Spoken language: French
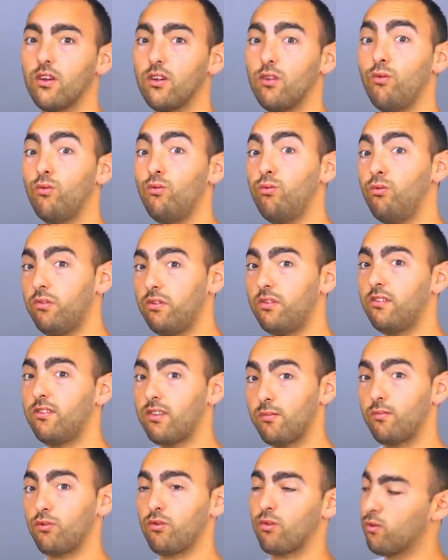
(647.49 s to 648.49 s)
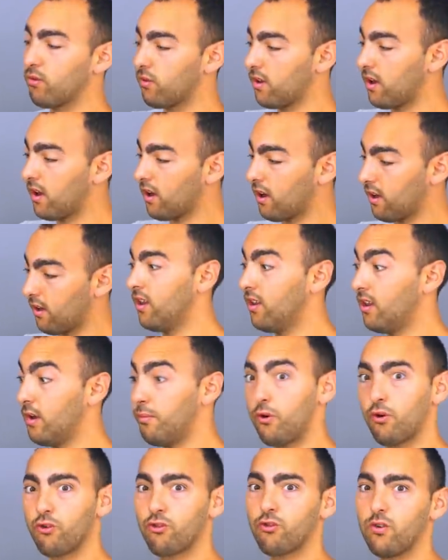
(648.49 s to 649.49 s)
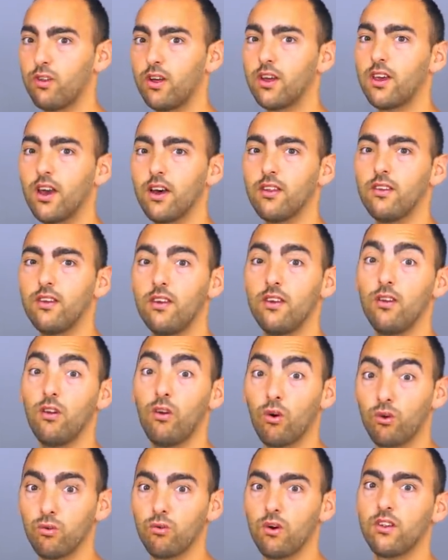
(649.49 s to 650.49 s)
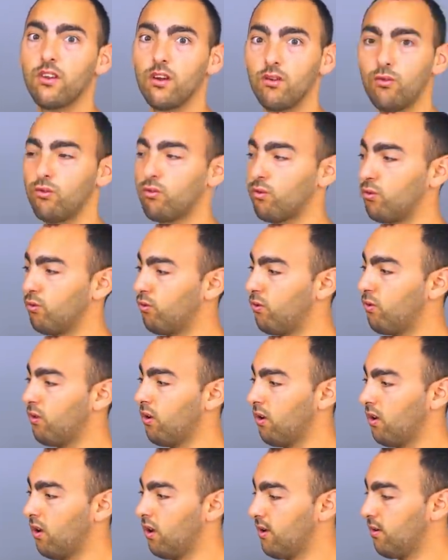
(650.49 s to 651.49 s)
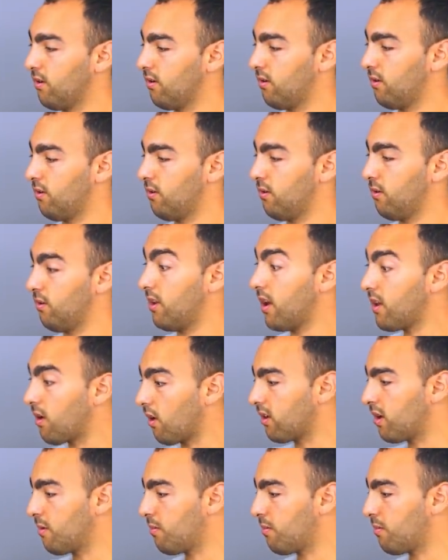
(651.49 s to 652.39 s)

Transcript: du système secondaire, des branches qu'on a gardées lors de la taille de structure. Euh, d'ailleurs des